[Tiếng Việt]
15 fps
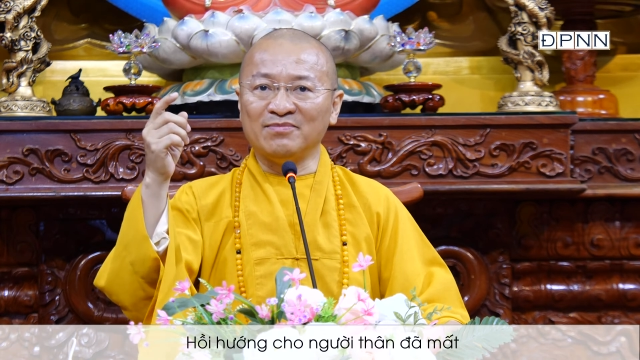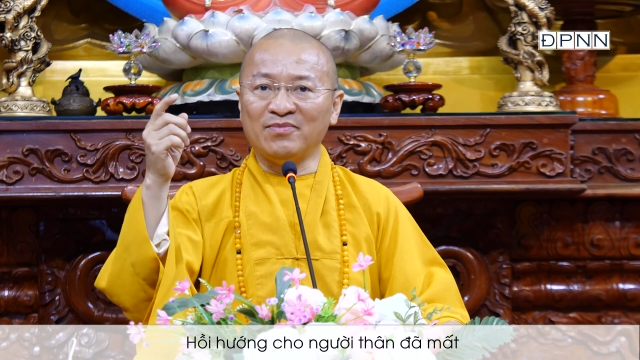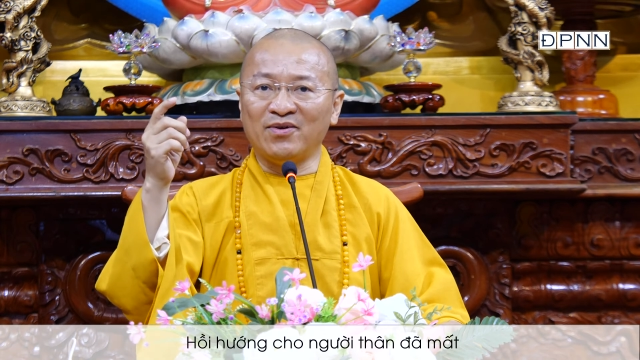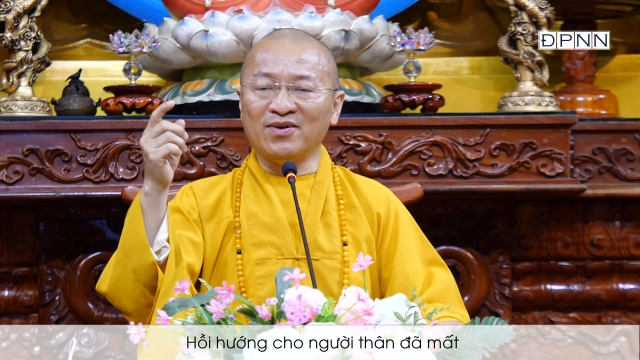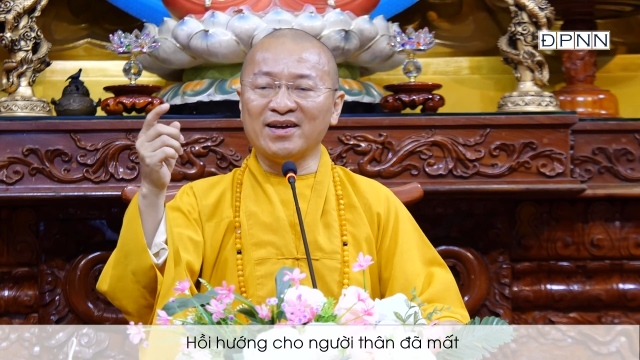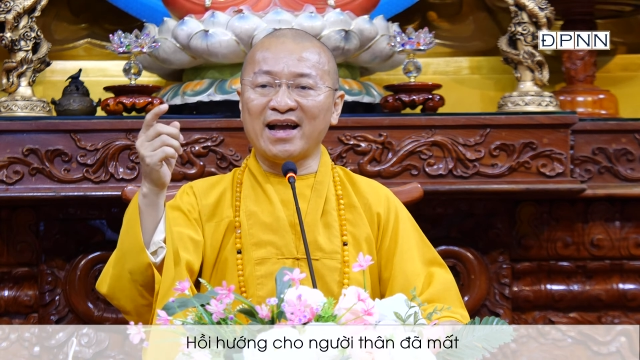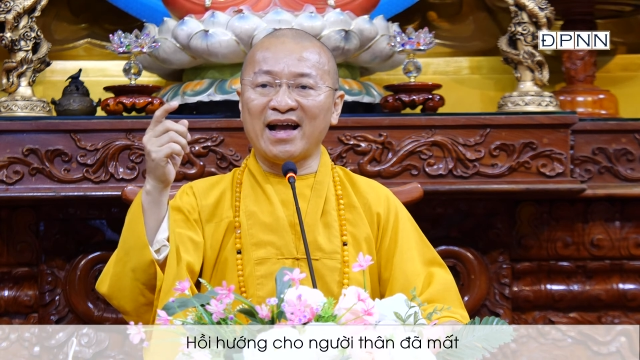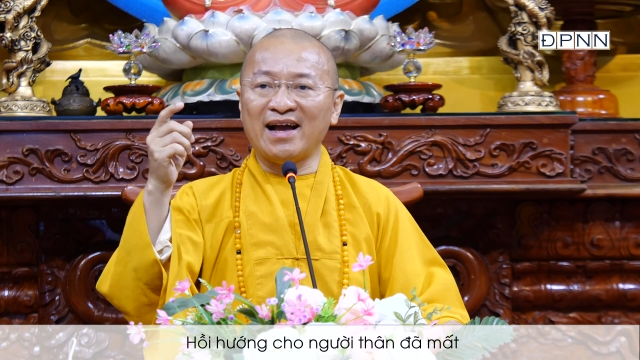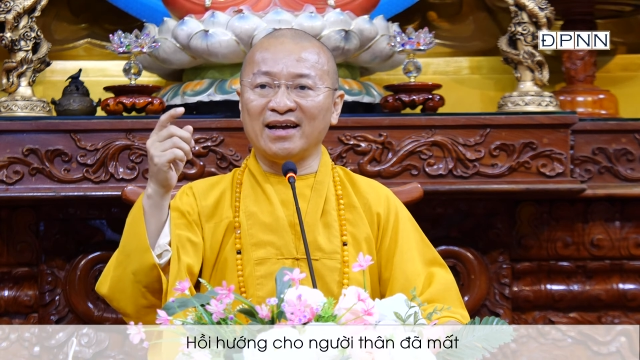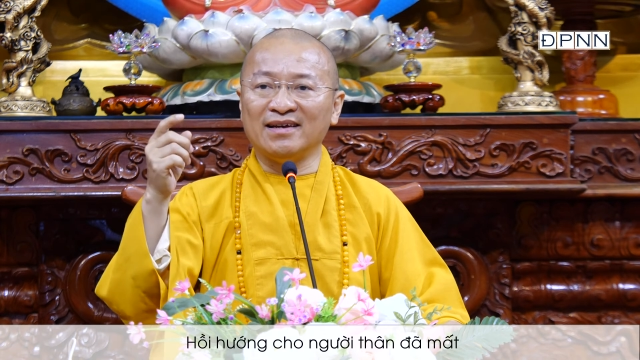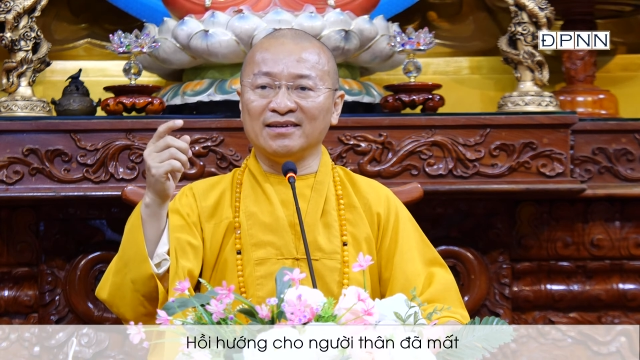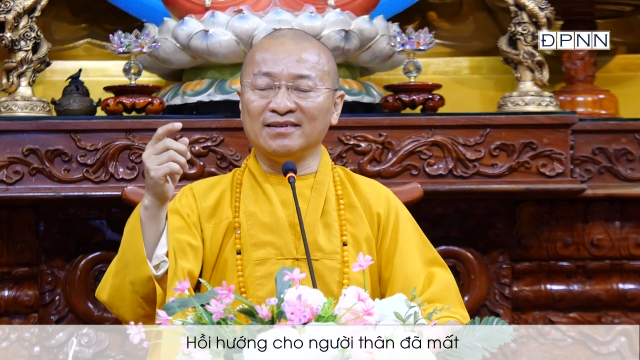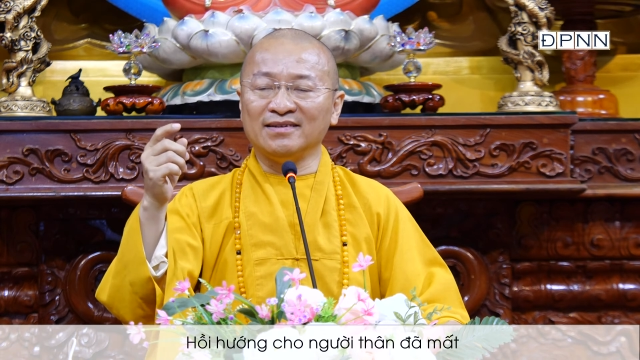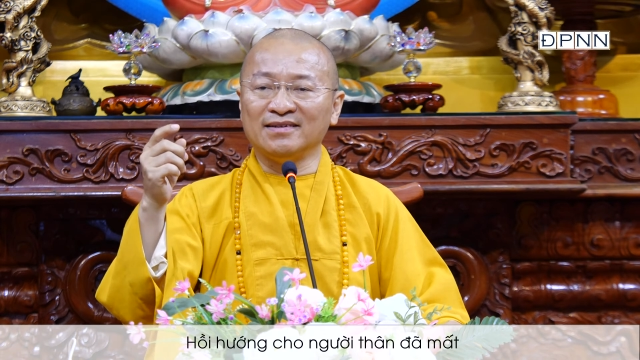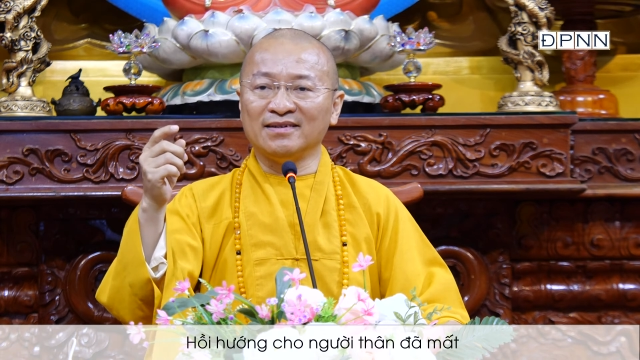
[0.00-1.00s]
mỗi
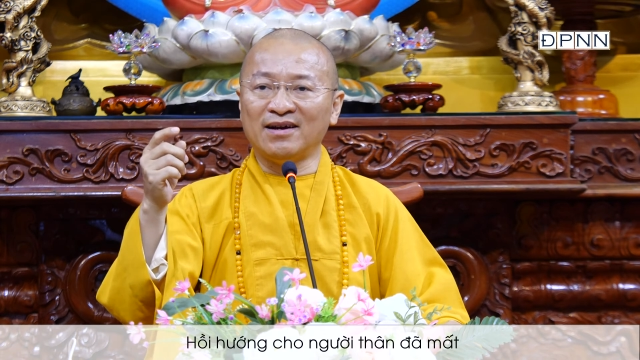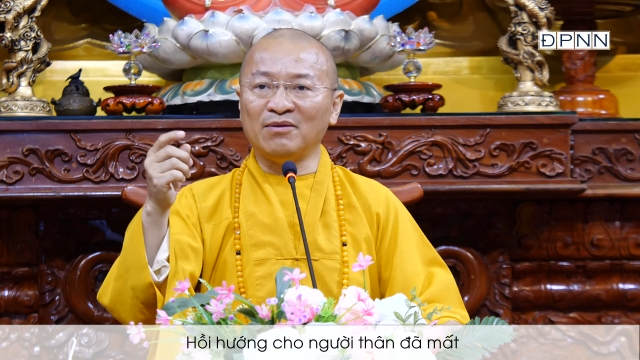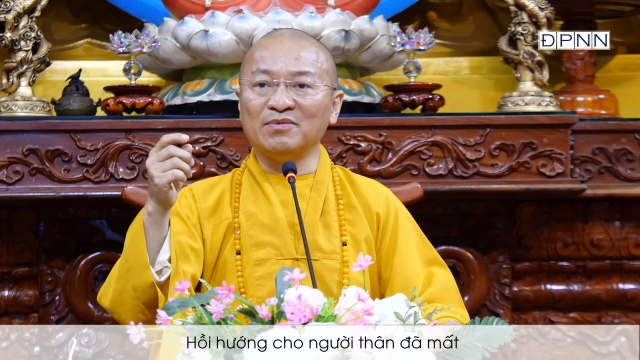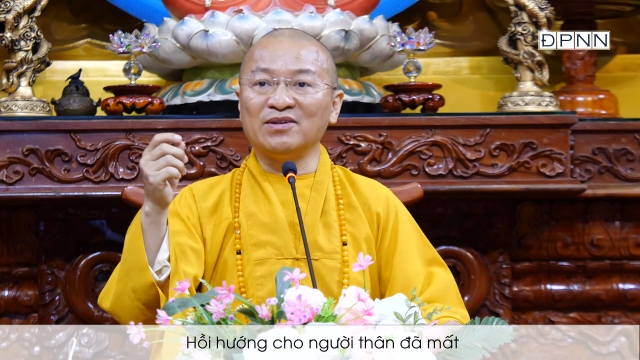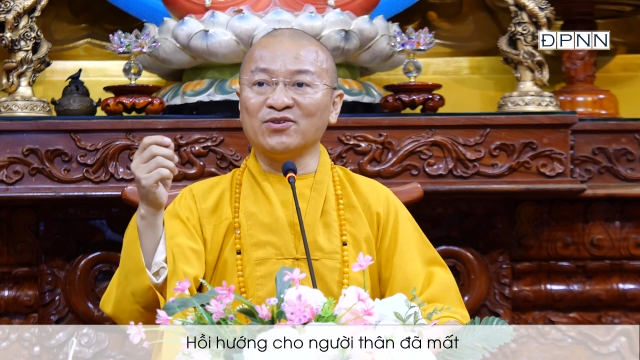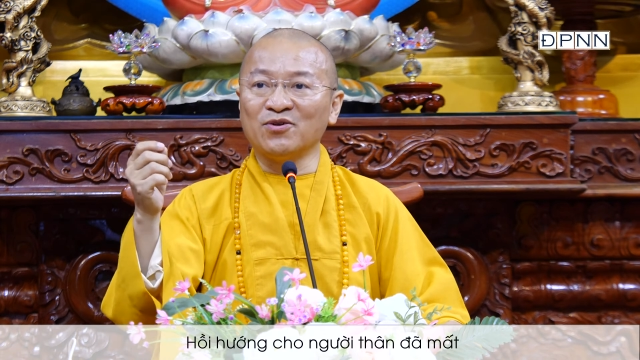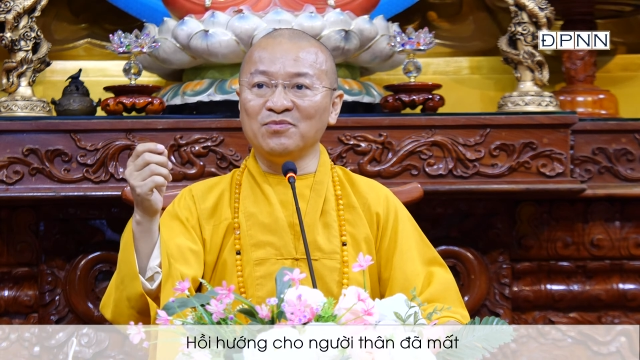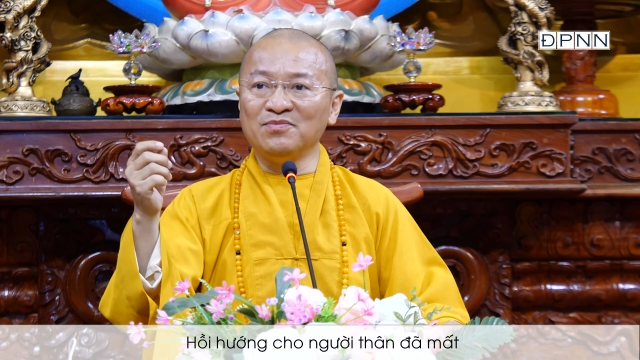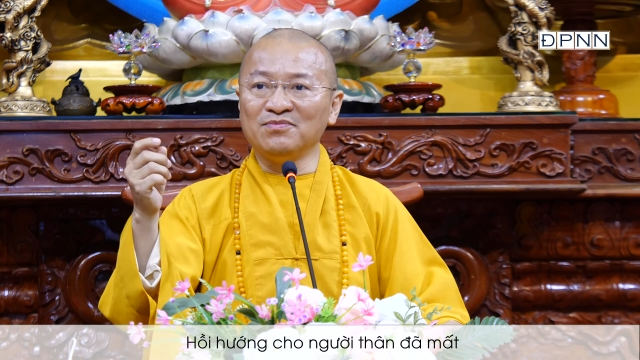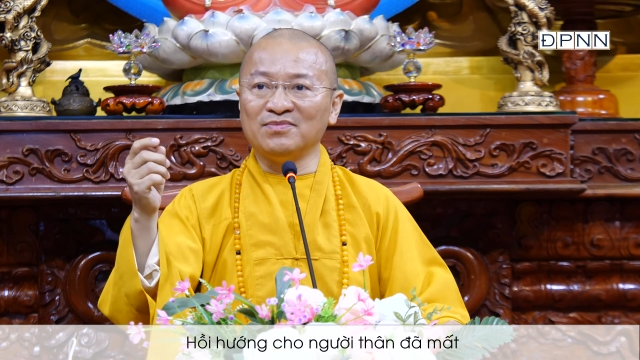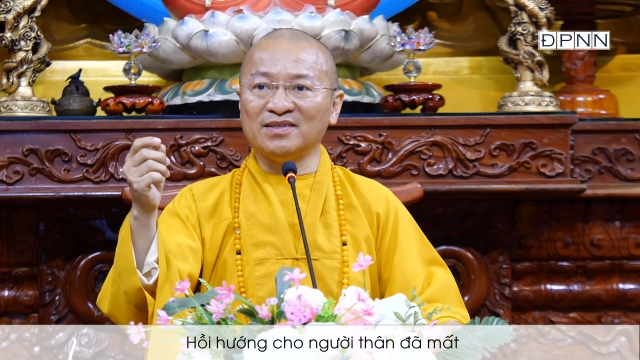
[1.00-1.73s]
ngày không nên cúng,